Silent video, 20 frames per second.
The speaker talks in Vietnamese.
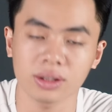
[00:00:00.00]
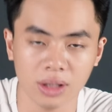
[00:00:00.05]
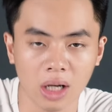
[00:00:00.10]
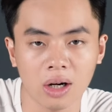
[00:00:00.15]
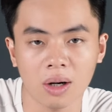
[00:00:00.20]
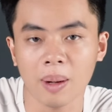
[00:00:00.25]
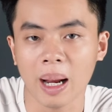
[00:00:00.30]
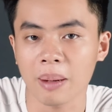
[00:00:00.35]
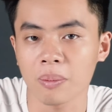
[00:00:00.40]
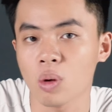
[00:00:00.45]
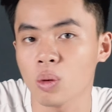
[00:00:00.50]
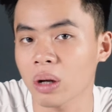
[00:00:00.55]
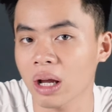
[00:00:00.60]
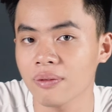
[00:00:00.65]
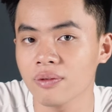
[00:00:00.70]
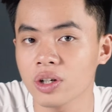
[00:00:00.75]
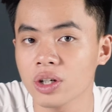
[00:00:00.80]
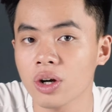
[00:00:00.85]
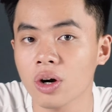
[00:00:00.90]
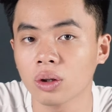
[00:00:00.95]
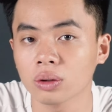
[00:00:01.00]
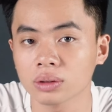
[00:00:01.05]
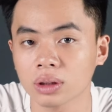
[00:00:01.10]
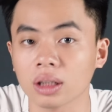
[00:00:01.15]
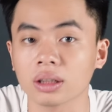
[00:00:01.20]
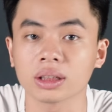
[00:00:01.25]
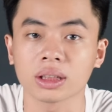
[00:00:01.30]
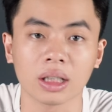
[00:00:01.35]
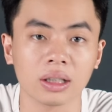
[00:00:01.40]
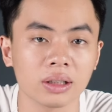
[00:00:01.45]
cho các bạn một cái video
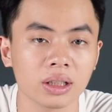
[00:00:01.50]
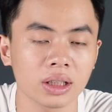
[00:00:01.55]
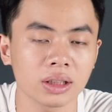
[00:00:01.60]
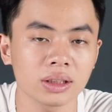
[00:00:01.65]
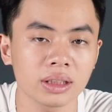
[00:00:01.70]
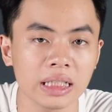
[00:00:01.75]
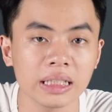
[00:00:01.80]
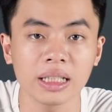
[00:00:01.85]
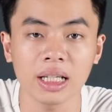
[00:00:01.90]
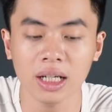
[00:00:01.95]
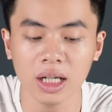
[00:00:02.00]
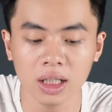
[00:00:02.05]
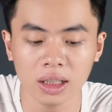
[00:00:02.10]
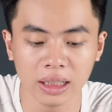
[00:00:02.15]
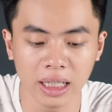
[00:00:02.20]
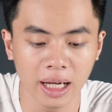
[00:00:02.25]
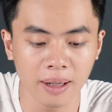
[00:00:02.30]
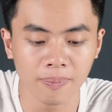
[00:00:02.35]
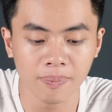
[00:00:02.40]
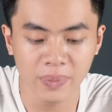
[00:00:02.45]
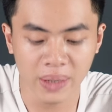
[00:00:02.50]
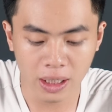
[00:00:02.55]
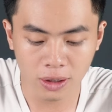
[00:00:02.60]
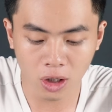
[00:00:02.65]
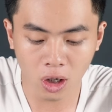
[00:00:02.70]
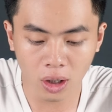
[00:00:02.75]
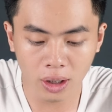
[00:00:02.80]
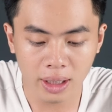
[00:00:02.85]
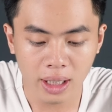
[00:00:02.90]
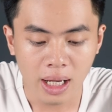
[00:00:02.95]
thực sự nó chi tiết hơn nha
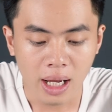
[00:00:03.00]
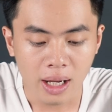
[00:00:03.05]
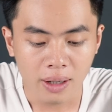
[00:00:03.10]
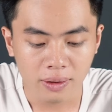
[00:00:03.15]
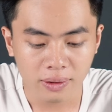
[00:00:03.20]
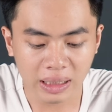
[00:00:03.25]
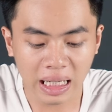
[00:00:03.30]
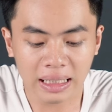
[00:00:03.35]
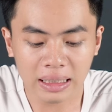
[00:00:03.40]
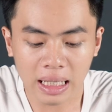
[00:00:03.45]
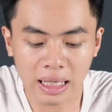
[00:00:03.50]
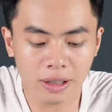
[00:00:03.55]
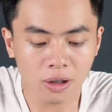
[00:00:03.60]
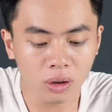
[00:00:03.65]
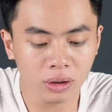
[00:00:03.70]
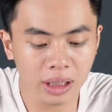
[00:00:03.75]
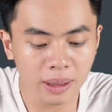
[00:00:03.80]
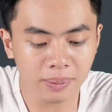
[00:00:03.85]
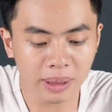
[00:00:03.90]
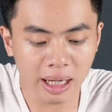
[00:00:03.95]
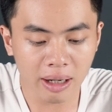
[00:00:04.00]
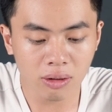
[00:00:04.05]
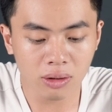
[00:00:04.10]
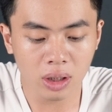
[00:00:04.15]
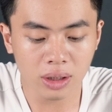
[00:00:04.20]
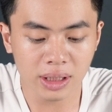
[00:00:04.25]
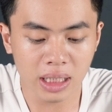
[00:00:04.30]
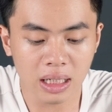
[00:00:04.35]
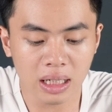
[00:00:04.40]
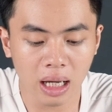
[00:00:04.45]
rồi cái thay đổi tiếp theo
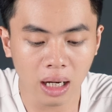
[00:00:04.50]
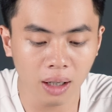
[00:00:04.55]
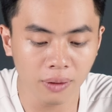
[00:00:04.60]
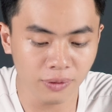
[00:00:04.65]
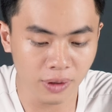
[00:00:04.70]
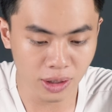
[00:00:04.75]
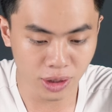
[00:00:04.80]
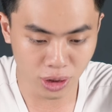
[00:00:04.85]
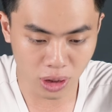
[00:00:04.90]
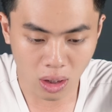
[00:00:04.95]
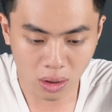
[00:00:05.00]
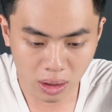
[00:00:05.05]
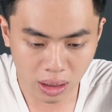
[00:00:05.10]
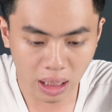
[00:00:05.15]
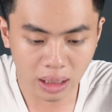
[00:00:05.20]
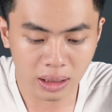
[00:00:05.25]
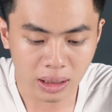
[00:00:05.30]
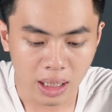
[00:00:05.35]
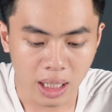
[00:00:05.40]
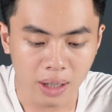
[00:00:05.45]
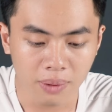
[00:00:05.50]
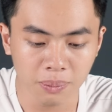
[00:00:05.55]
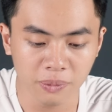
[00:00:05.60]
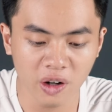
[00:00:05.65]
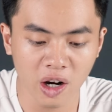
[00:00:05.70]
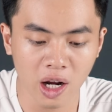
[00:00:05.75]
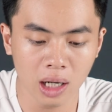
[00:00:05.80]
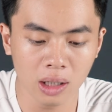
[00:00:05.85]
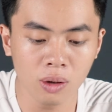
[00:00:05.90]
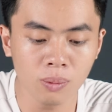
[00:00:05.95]
đó chính là ở phần shortcut
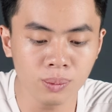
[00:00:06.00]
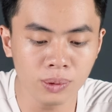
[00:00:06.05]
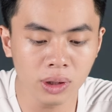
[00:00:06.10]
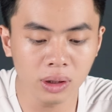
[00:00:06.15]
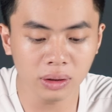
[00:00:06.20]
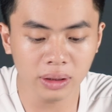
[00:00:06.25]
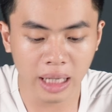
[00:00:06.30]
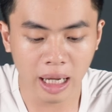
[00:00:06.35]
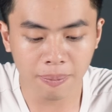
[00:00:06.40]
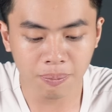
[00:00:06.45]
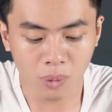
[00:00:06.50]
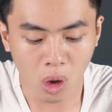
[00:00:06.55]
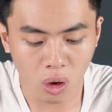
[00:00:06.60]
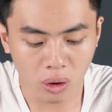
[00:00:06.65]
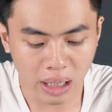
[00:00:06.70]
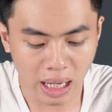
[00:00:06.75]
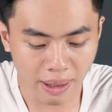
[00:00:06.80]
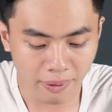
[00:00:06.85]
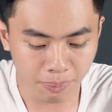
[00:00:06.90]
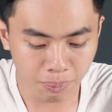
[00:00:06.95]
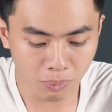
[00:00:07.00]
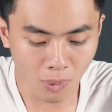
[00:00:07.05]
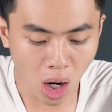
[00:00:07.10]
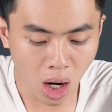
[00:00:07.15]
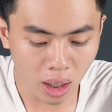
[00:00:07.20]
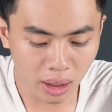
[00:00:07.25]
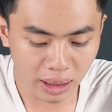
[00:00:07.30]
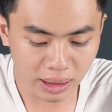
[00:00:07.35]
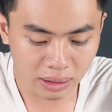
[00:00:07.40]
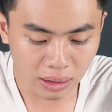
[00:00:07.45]
và lúc trước thì Apple đã
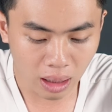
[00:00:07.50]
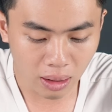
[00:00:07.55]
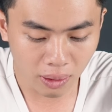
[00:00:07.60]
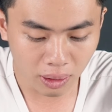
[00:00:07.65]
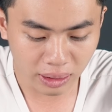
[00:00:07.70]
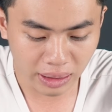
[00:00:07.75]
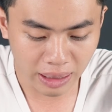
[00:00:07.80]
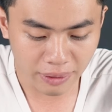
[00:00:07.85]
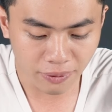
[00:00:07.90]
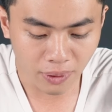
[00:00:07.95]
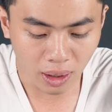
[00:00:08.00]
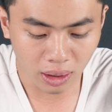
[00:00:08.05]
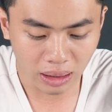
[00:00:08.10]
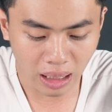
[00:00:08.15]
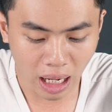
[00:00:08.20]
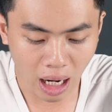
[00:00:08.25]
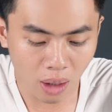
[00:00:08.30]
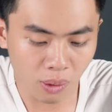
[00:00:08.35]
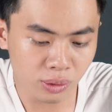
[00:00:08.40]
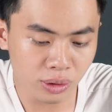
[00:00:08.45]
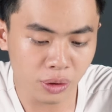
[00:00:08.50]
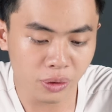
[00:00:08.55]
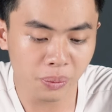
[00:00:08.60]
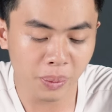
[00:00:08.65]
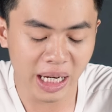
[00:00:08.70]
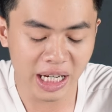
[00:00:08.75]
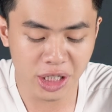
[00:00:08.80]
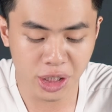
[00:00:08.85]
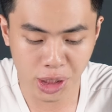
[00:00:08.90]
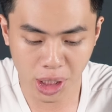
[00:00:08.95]
bỏ cái tờ, cái phần là
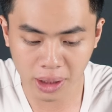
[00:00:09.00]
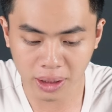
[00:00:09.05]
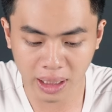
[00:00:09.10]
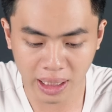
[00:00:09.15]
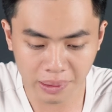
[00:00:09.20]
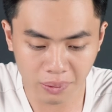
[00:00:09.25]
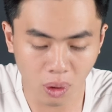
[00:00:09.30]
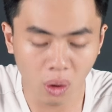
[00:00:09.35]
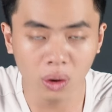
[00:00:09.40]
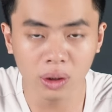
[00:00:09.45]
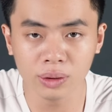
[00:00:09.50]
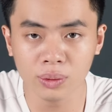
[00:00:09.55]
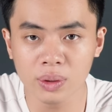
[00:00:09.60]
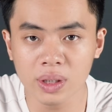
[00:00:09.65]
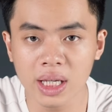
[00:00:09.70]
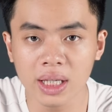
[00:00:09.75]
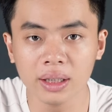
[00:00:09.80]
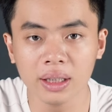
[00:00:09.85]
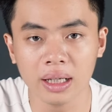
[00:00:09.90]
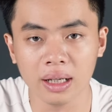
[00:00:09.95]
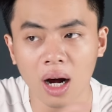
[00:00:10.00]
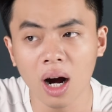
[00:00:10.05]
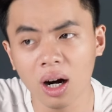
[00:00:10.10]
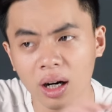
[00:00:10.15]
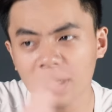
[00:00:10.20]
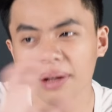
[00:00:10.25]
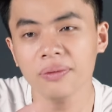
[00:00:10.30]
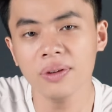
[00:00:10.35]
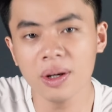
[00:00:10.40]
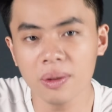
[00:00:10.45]
automation này rồi tuy nhiên thì
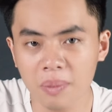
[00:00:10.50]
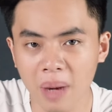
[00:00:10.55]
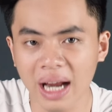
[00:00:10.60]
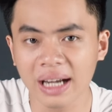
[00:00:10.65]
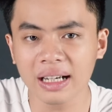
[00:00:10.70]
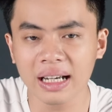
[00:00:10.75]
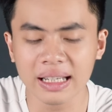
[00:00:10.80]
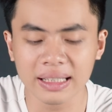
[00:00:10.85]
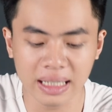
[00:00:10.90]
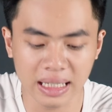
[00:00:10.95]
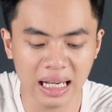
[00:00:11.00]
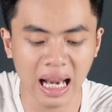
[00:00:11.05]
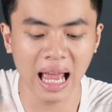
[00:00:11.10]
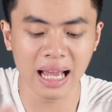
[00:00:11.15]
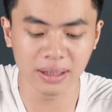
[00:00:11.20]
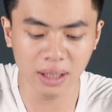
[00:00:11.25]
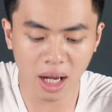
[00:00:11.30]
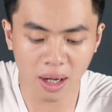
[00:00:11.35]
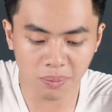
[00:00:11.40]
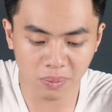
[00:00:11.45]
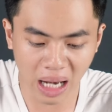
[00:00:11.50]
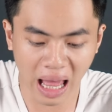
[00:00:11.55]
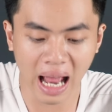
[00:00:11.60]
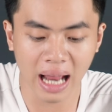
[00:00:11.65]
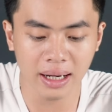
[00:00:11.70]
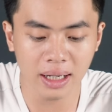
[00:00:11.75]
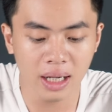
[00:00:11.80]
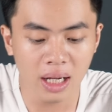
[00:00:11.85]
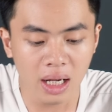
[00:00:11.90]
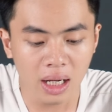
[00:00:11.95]
ở cái phiên bản này thì lại thêm
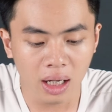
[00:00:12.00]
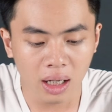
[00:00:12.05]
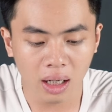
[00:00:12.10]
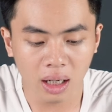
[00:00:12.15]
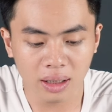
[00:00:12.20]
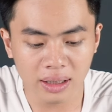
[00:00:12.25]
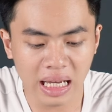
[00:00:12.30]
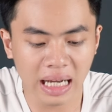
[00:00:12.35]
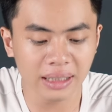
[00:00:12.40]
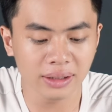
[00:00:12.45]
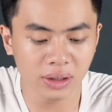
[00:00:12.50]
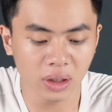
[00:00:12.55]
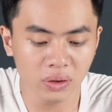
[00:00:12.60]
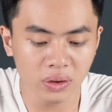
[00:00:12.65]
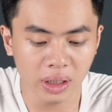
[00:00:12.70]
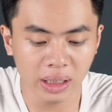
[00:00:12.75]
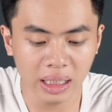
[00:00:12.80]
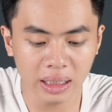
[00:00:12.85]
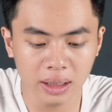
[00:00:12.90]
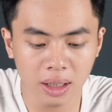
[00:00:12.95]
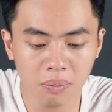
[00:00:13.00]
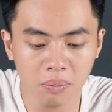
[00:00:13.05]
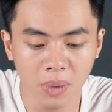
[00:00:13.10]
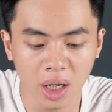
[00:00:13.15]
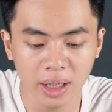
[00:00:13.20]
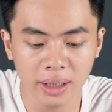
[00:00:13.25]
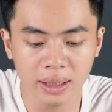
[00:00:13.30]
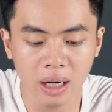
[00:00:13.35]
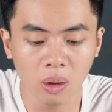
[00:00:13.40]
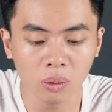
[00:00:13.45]
lại à, dành cho những cái thiết
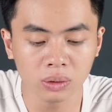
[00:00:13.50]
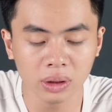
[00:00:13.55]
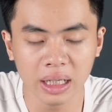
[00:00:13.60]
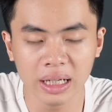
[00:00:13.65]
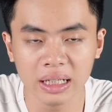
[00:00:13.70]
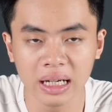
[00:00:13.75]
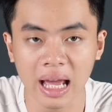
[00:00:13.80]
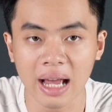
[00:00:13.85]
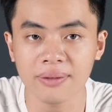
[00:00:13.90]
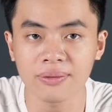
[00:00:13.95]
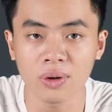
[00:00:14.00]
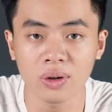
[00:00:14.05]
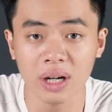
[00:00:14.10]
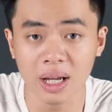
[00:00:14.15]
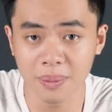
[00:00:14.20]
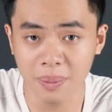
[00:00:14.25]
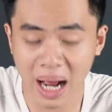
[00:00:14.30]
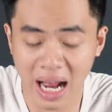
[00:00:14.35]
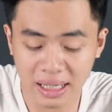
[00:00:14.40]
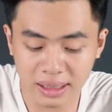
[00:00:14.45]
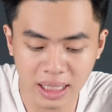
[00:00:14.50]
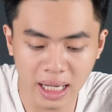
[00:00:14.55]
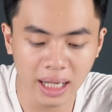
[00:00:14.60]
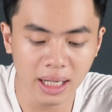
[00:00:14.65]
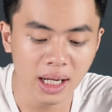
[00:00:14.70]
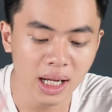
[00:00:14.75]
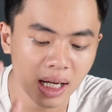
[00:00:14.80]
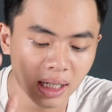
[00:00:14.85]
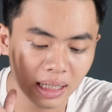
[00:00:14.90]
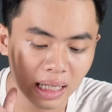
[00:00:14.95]
bị đầu tiên là iPhone iPad
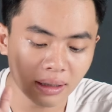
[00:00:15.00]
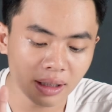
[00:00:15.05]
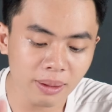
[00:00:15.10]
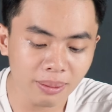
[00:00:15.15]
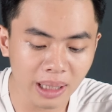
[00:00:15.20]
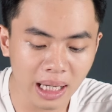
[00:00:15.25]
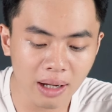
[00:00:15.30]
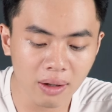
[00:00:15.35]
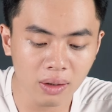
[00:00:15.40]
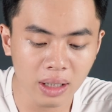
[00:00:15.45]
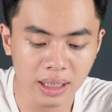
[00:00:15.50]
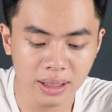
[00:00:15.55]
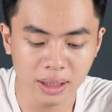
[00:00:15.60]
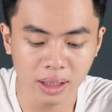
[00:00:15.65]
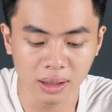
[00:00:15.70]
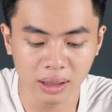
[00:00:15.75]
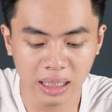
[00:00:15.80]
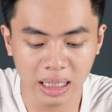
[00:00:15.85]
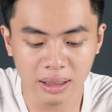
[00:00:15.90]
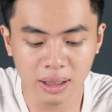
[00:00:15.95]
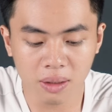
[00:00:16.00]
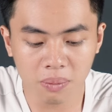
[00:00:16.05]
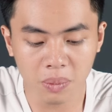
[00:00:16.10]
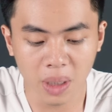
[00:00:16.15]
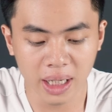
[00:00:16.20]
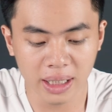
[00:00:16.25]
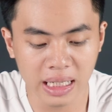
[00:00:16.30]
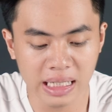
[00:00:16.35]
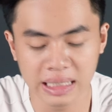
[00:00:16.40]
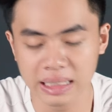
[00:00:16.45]
nè cái tiếp theo là những cái thiết
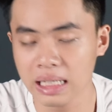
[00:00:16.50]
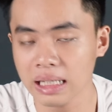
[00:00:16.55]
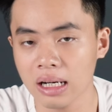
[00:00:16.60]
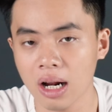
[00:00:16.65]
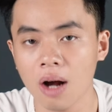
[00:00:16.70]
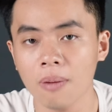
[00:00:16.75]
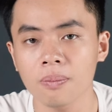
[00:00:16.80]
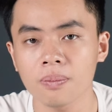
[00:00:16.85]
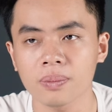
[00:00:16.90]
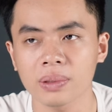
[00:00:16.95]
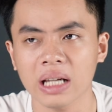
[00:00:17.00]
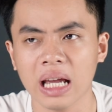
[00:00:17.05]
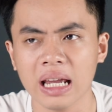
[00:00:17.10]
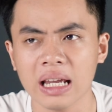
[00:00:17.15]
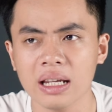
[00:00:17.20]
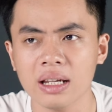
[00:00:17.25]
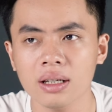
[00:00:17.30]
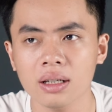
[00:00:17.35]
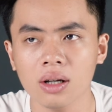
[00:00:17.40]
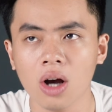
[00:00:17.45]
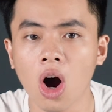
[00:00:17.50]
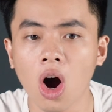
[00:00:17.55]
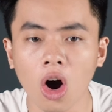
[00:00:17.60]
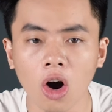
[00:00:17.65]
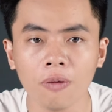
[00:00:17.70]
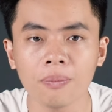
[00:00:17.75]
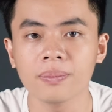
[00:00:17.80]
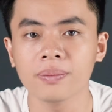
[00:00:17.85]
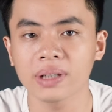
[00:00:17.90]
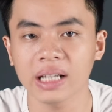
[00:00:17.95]
bị để set up cái
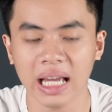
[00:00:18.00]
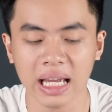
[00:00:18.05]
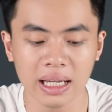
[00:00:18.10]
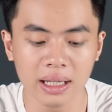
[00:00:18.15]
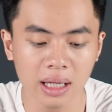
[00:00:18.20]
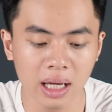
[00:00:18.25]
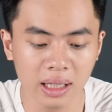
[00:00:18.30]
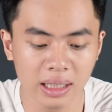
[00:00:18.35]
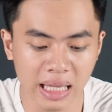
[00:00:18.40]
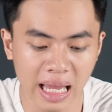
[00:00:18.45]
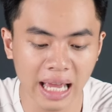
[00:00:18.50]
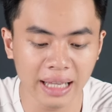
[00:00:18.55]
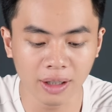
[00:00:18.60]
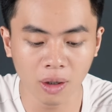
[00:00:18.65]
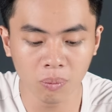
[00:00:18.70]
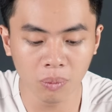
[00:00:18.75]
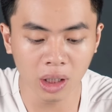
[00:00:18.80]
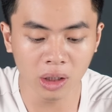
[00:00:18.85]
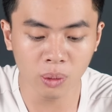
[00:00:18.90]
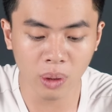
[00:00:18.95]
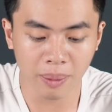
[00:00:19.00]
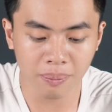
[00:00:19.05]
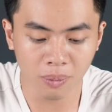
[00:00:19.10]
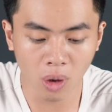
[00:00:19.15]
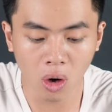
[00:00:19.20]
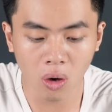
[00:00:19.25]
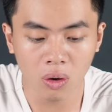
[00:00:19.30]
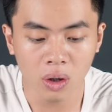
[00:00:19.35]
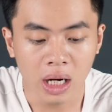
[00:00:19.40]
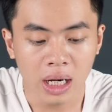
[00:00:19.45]
home cái à, nhà thông minh của
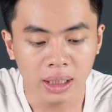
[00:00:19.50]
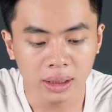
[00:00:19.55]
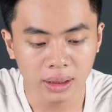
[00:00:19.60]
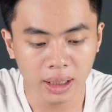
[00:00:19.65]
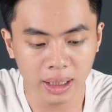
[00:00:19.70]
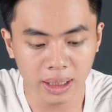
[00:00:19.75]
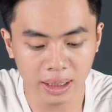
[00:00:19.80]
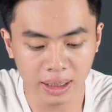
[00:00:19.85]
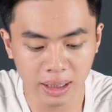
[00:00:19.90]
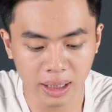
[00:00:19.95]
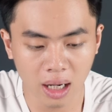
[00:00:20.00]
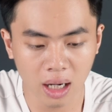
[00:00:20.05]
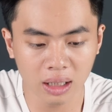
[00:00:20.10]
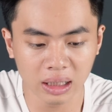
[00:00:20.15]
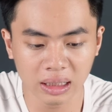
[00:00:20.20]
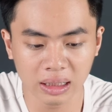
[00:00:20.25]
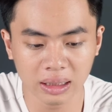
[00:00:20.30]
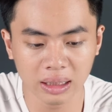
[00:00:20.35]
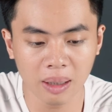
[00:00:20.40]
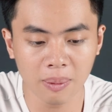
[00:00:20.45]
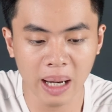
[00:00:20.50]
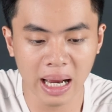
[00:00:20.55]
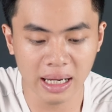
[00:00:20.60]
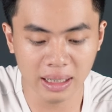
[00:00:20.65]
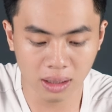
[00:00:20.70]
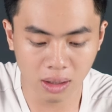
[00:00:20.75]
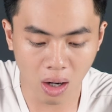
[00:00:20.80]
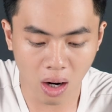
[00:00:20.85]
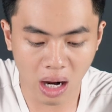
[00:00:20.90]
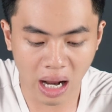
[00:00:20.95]
Apple thì à, các
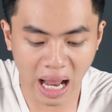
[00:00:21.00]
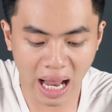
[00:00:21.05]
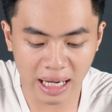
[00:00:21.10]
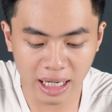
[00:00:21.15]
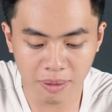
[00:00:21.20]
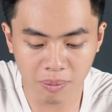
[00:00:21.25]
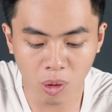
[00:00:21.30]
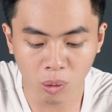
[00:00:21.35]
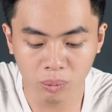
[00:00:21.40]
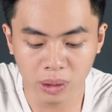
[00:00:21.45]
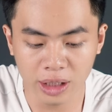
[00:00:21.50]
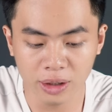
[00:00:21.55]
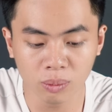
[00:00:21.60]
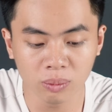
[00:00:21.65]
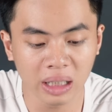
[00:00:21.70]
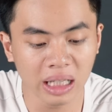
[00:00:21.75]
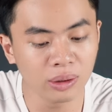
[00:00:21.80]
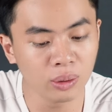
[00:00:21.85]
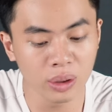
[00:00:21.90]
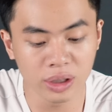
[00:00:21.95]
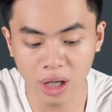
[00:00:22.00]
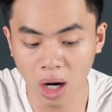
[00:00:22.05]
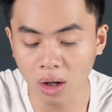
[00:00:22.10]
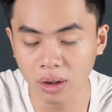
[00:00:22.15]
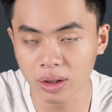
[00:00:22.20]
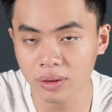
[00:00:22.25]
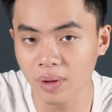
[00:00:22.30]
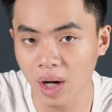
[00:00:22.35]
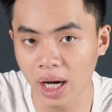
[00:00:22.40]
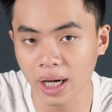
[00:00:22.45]
bạn có hai cái mục để chúng ta tùy
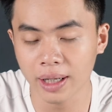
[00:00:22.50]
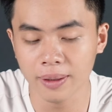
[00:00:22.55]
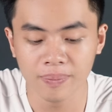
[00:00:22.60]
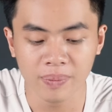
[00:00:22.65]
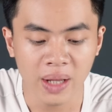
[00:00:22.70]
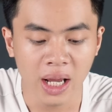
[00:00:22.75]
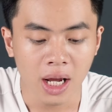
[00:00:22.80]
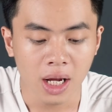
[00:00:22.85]
chọn như vậy